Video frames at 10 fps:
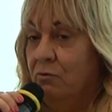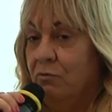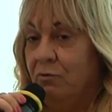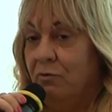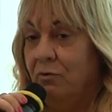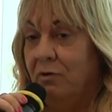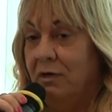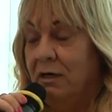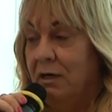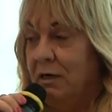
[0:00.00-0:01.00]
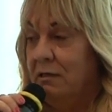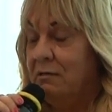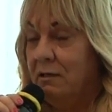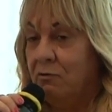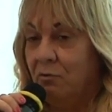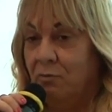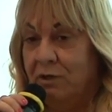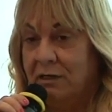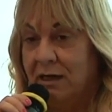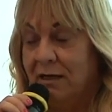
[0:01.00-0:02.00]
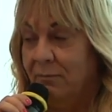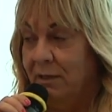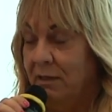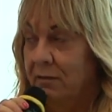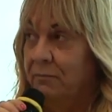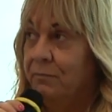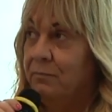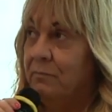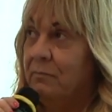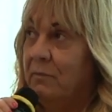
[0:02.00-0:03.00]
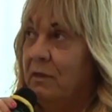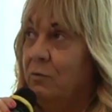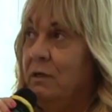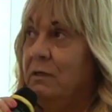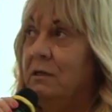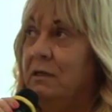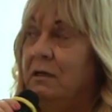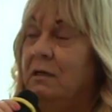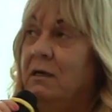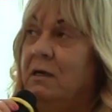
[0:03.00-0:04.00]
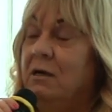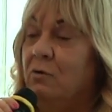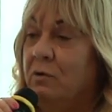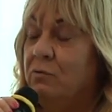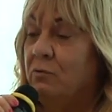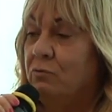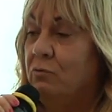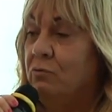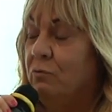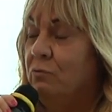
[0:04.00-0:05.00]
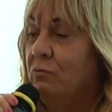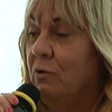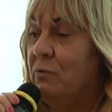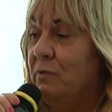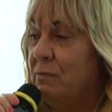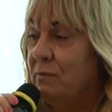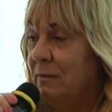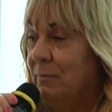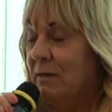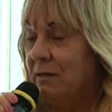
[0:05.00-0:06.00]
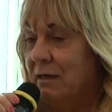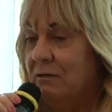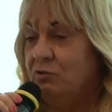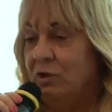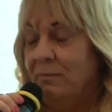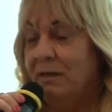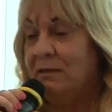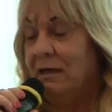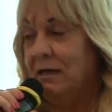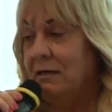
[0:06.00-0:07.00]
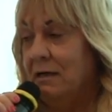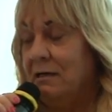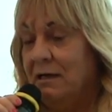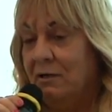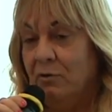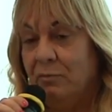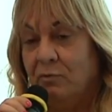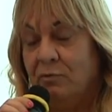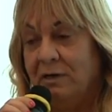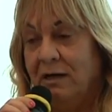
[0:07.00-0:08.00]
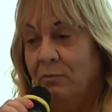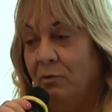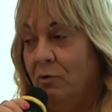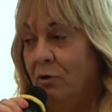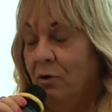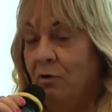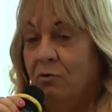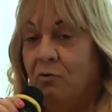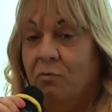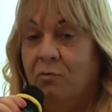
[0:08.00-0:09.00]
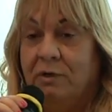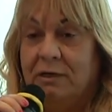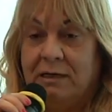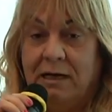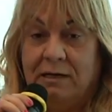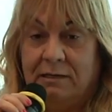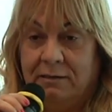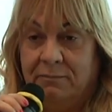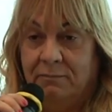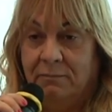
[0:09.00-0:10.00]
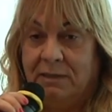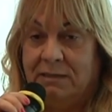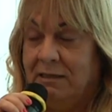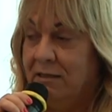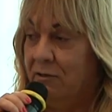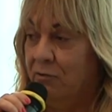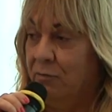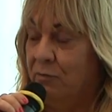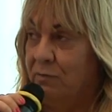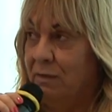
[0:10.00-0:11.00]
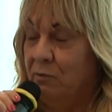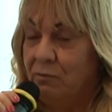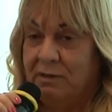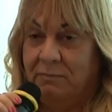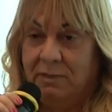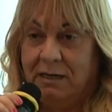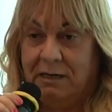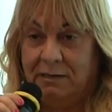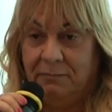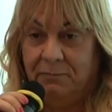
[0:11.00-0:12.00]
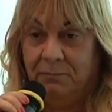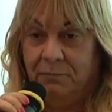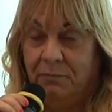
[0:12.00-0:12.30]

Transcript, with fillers: sono intercomunicabili e quindi questo tutto uno esiste perché c'è materia che noi possiamo comunicare, materia che noi possiamo scambiare.